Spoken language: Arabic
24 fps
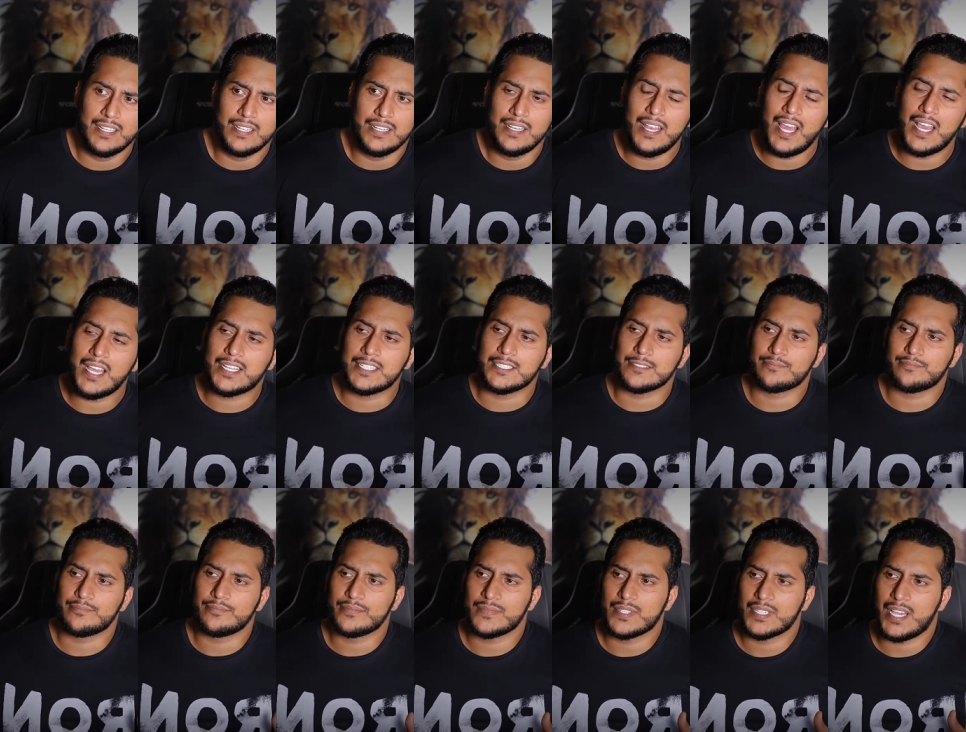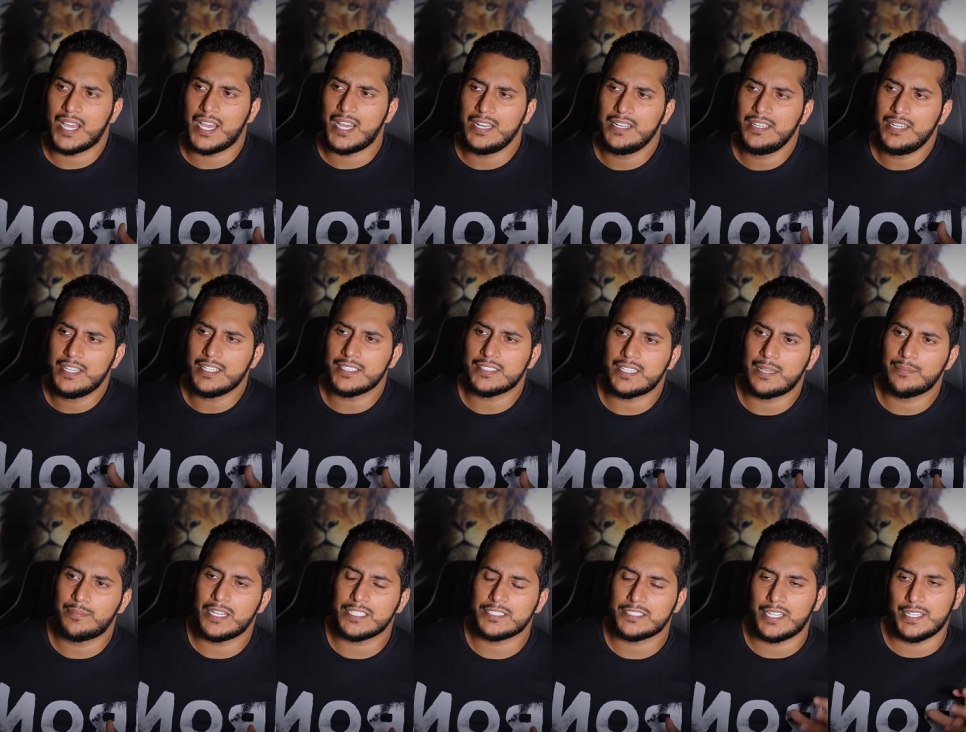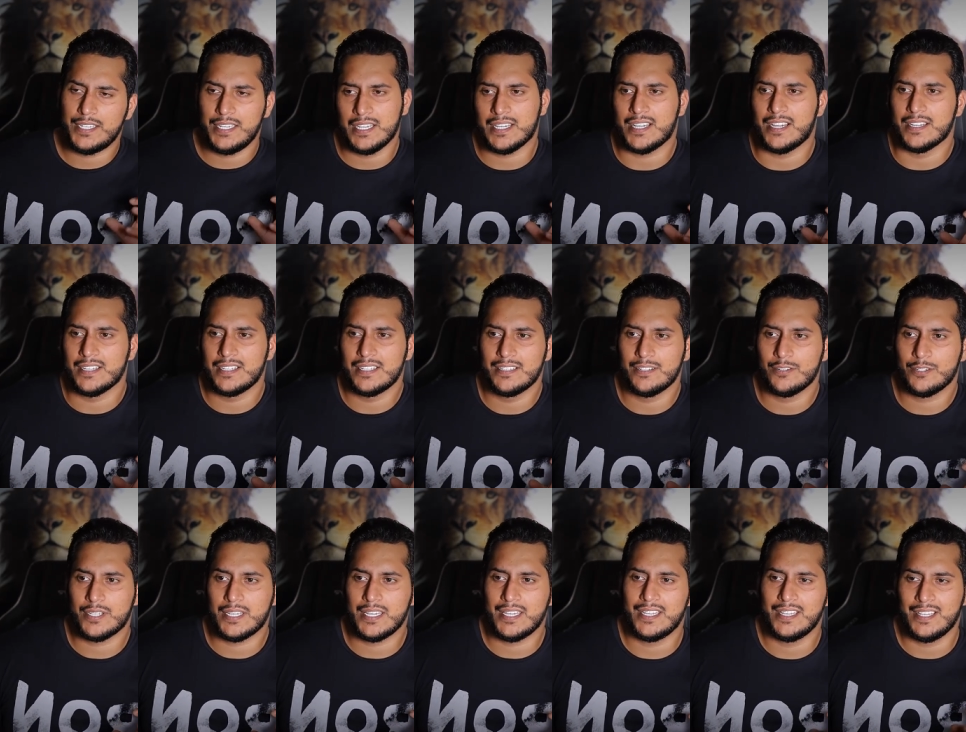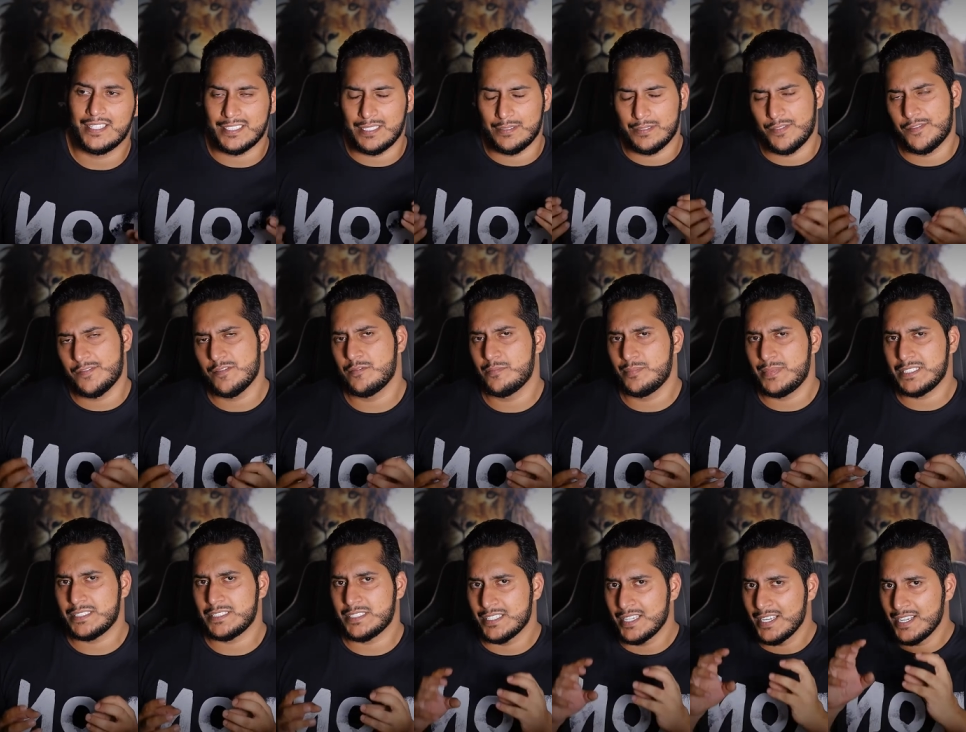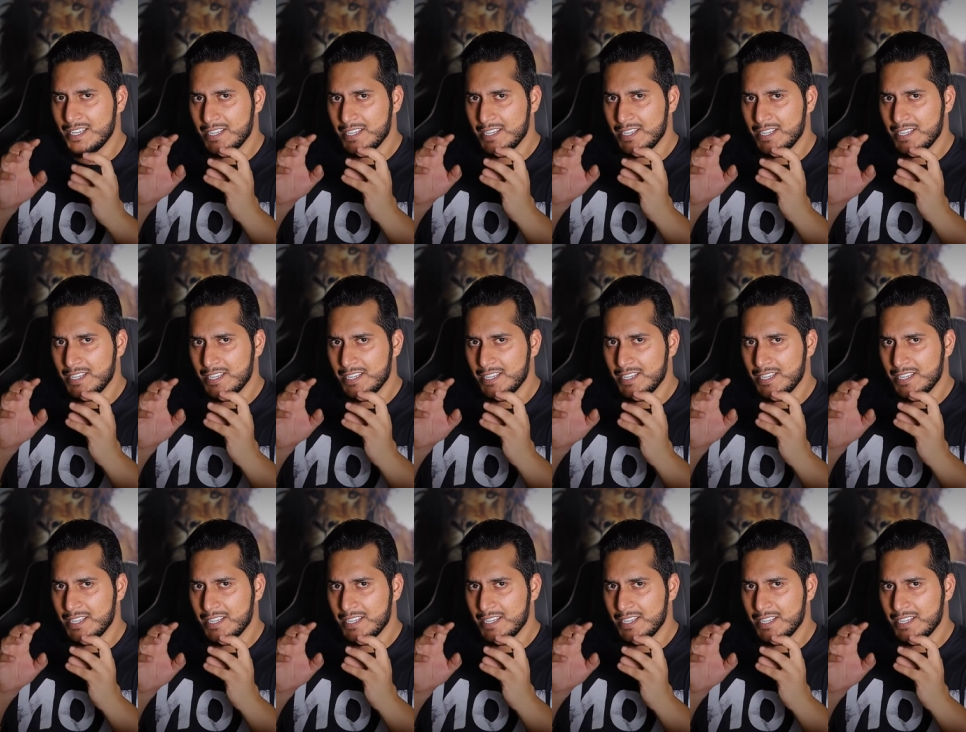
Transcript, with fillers: لكن خلينا نحطه بهالطريقه اوكي عشان تفهمون بس